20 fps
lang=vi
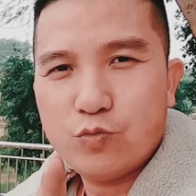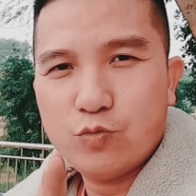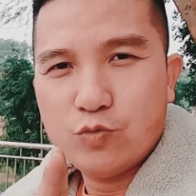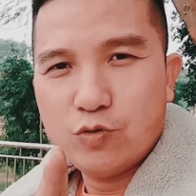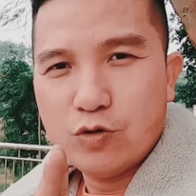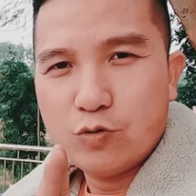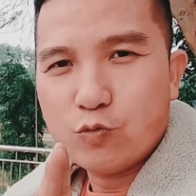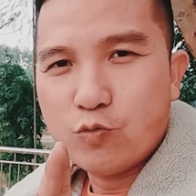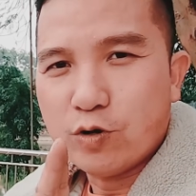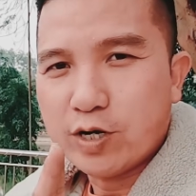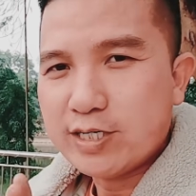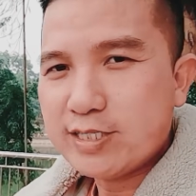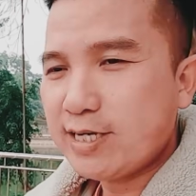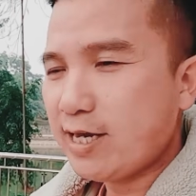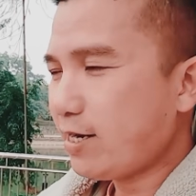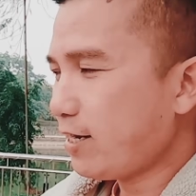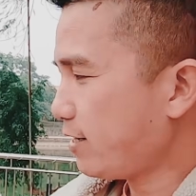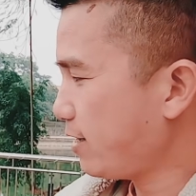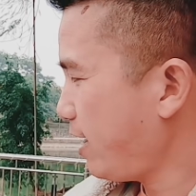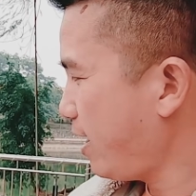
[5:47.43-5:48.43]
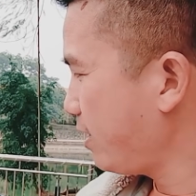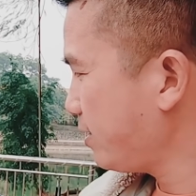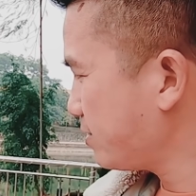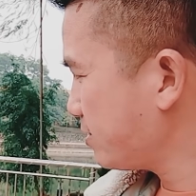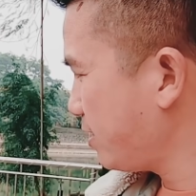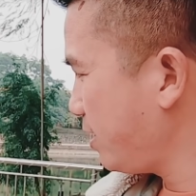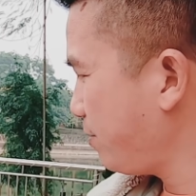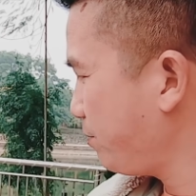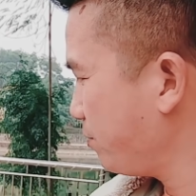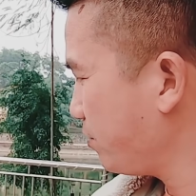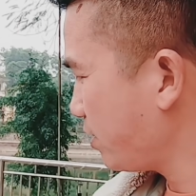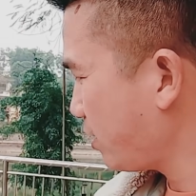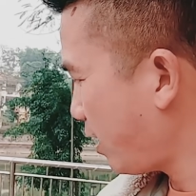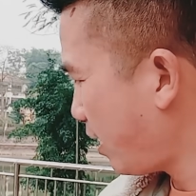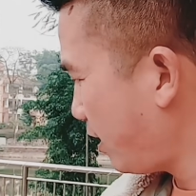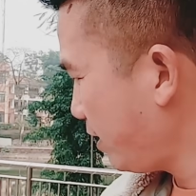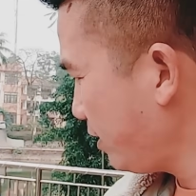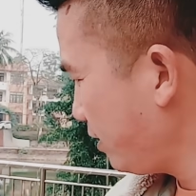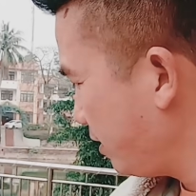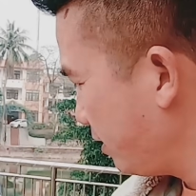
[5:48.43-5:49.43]
của cái xe này đang xem
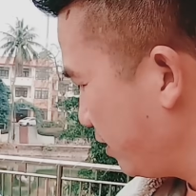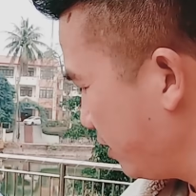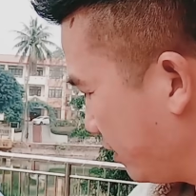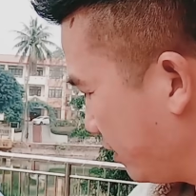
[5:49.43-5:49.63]
cái